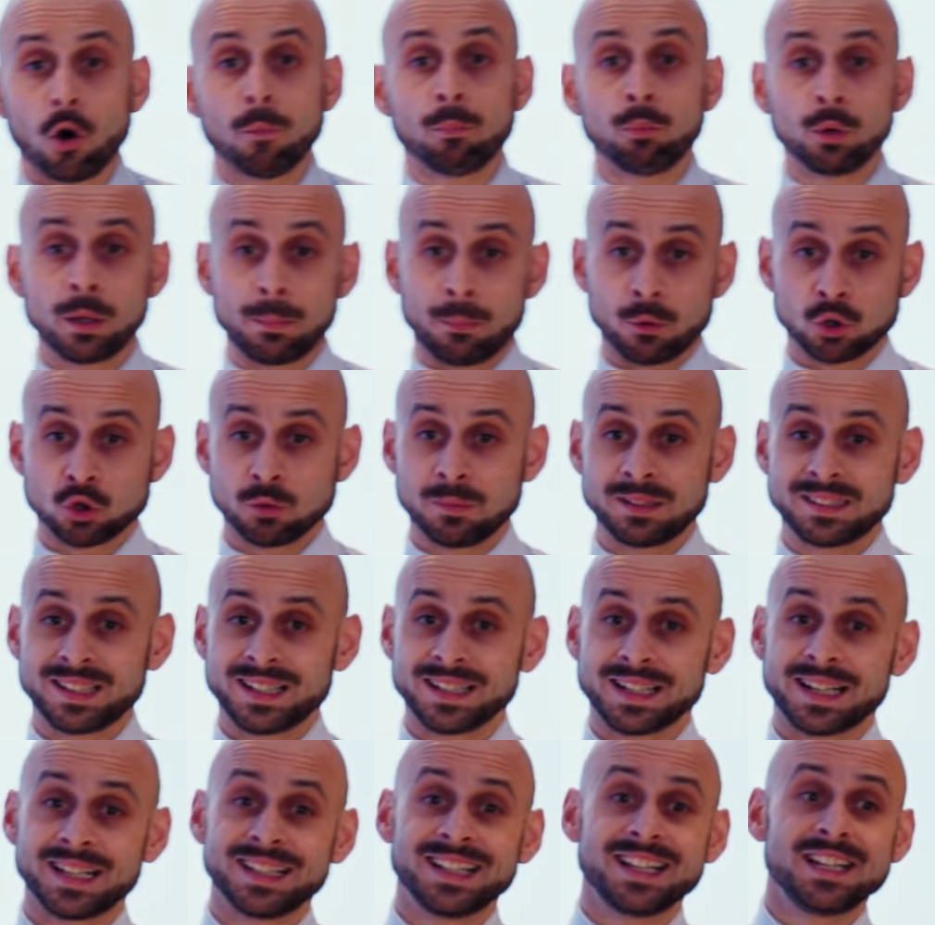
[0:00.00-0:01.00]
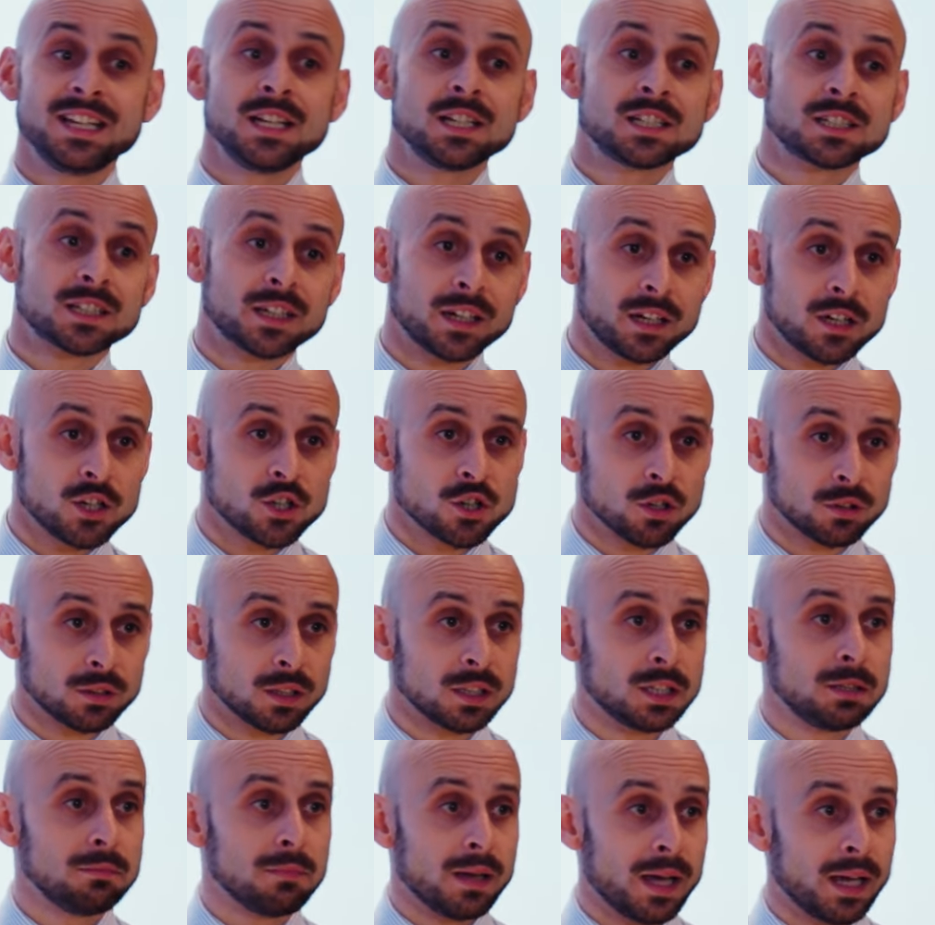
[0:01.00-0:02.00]
Oppure posso mettere anche degli screenshot
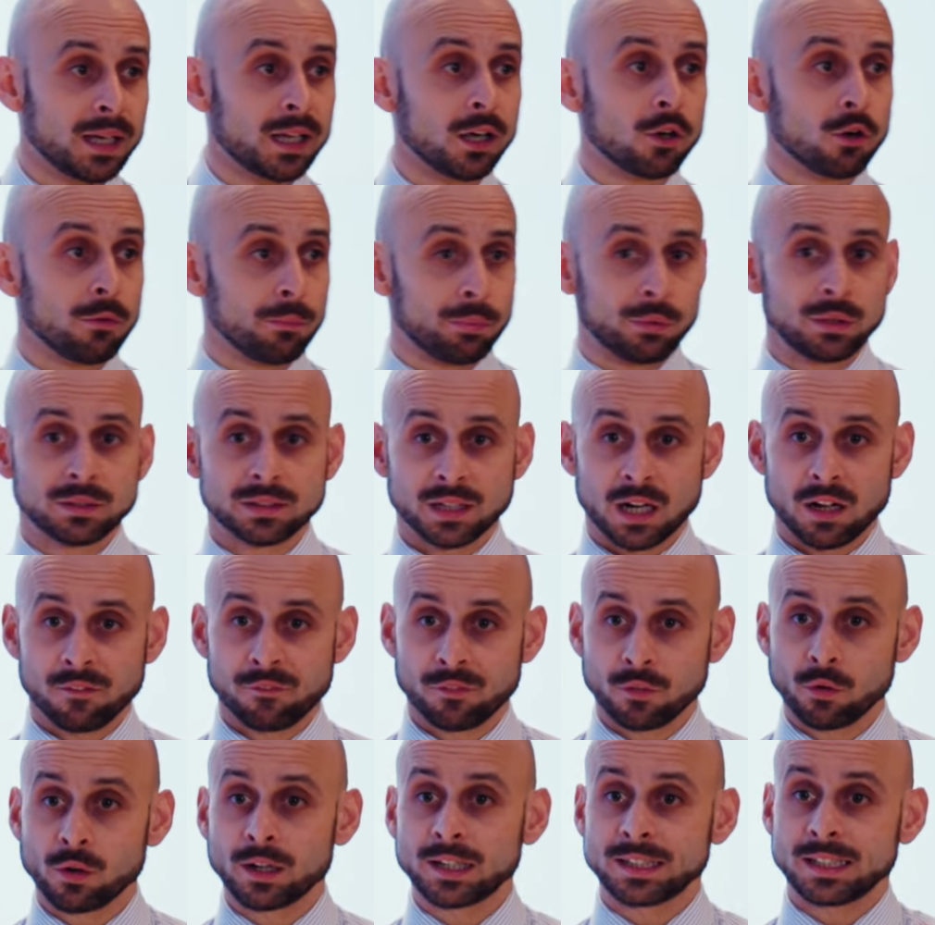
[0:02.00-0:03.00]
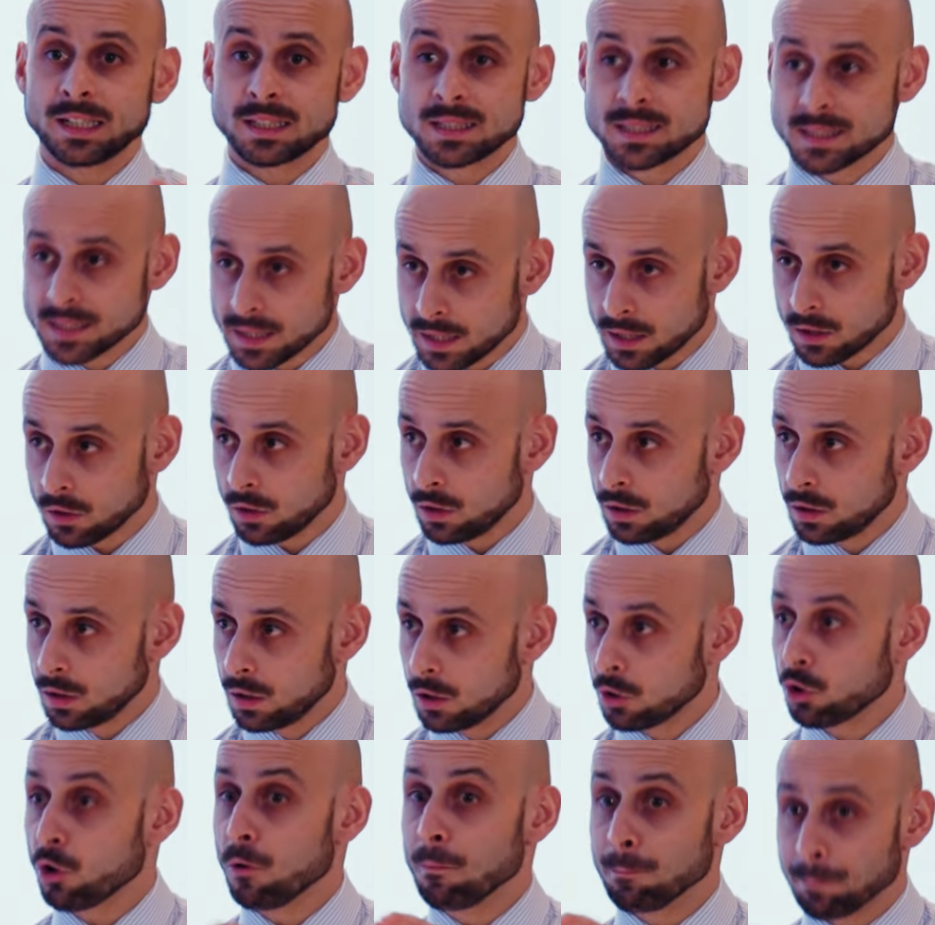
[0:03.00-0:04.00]
di me che compro il traffico, che da zero,
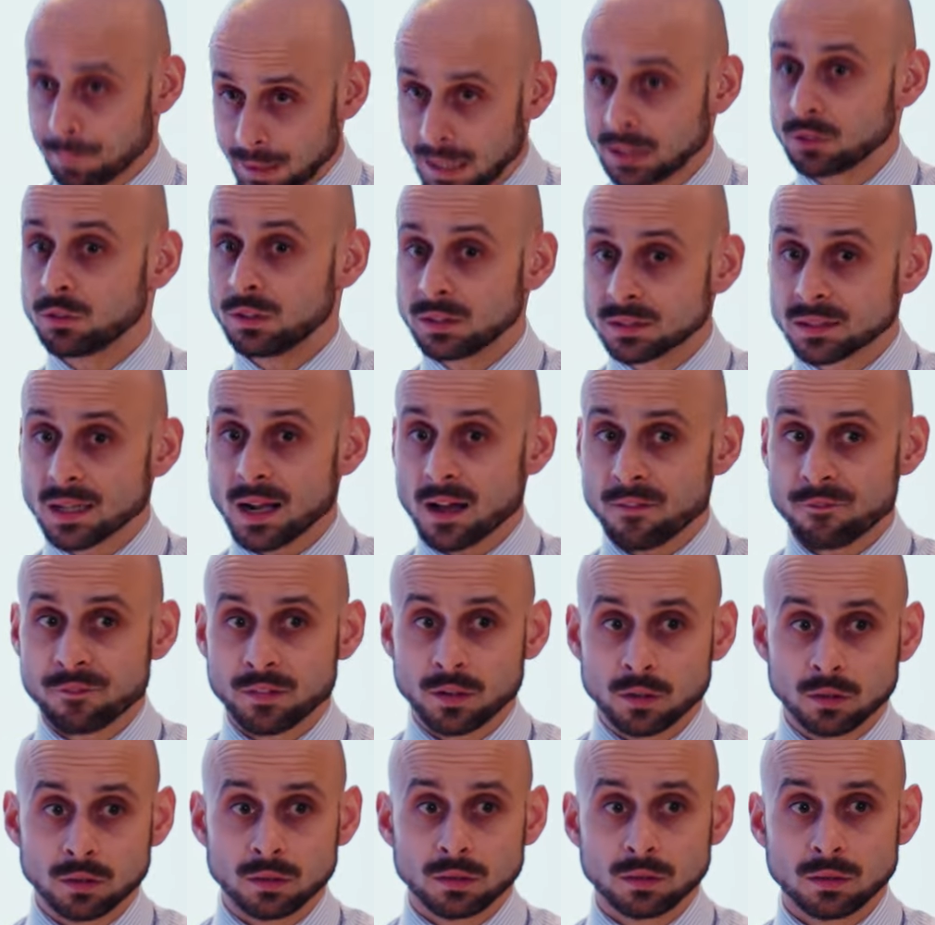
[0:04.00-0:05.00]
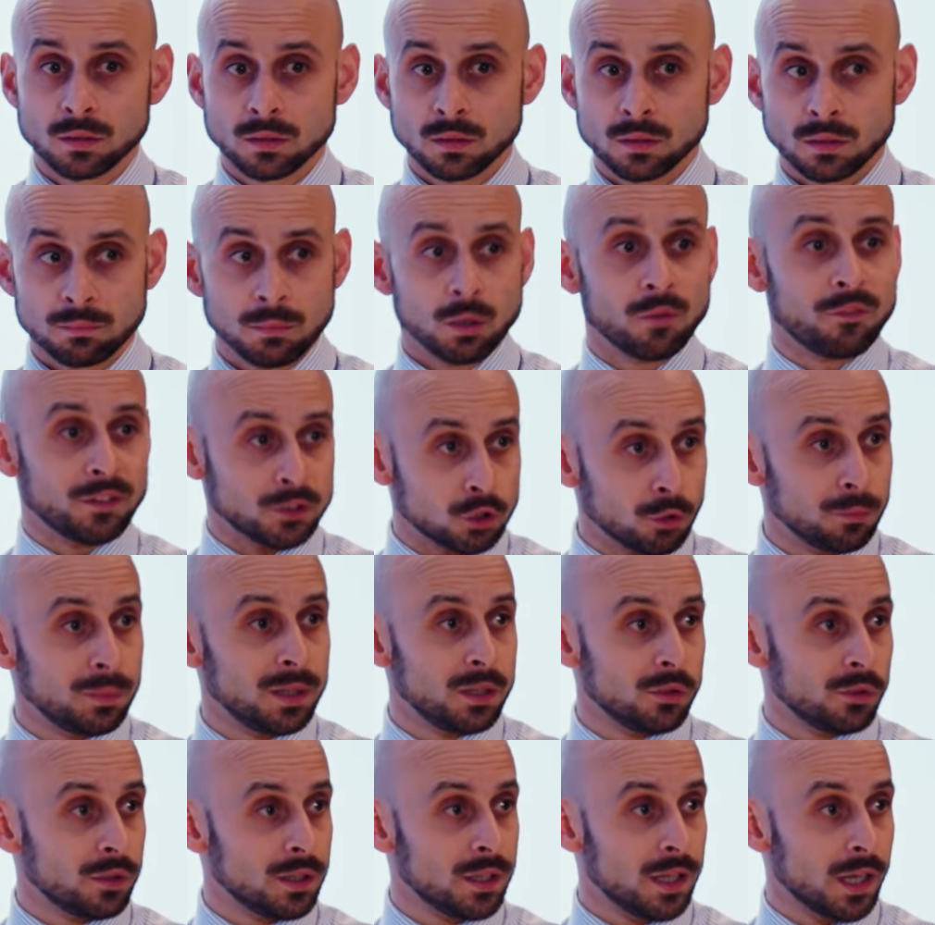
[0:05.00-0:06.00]
comprando il traffico, abbiamo fatto
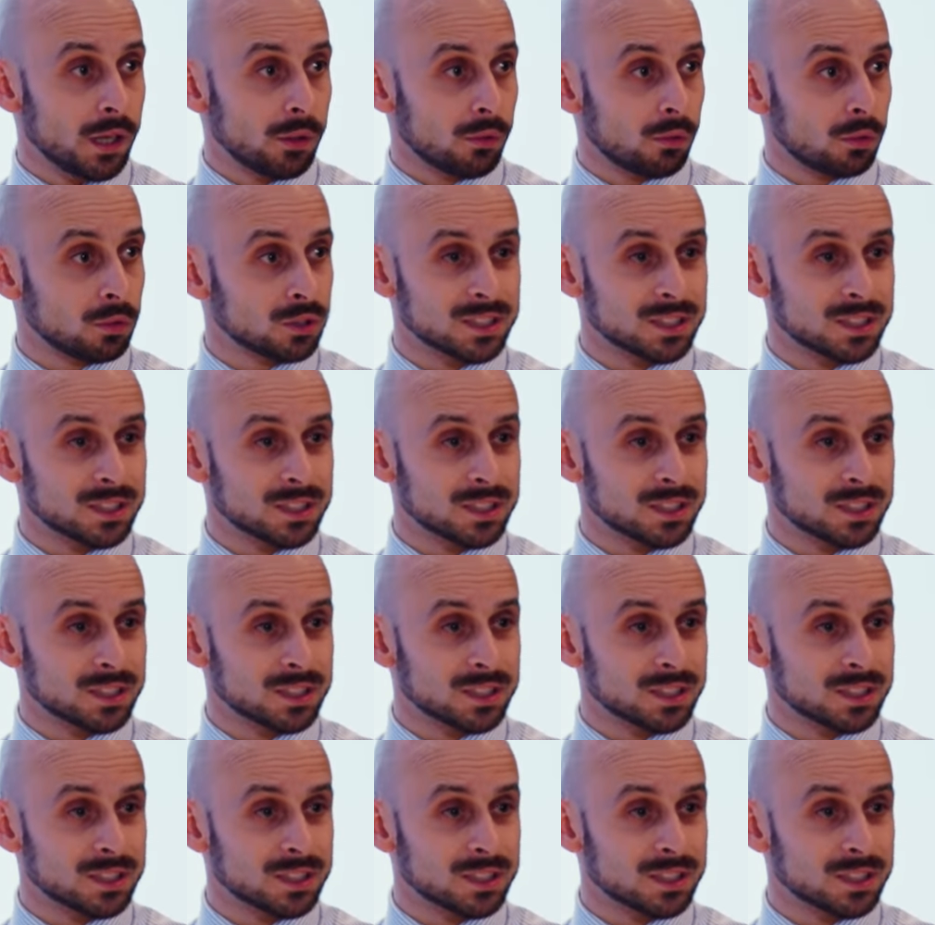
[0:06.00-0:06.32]
milioni di euro.